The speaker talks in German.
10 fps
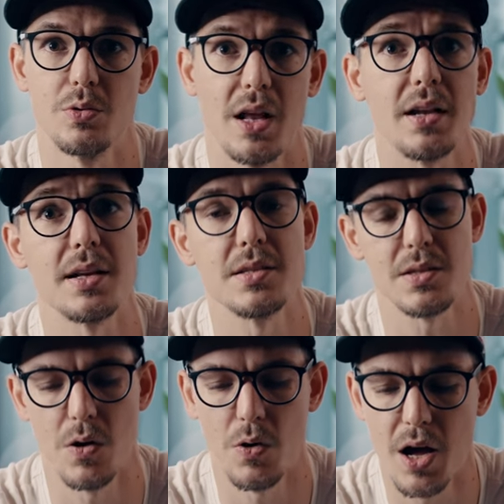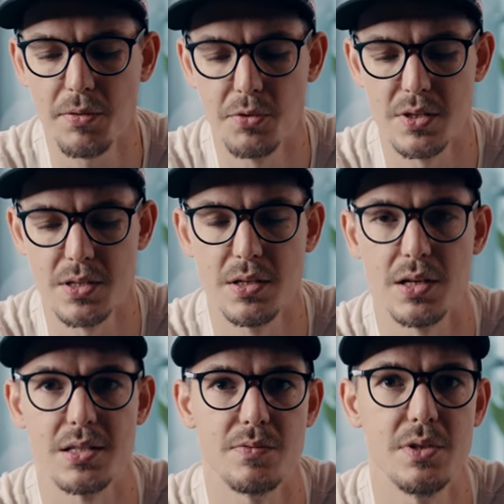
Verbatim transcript: du dann ganz genau nachvollziehen kannst,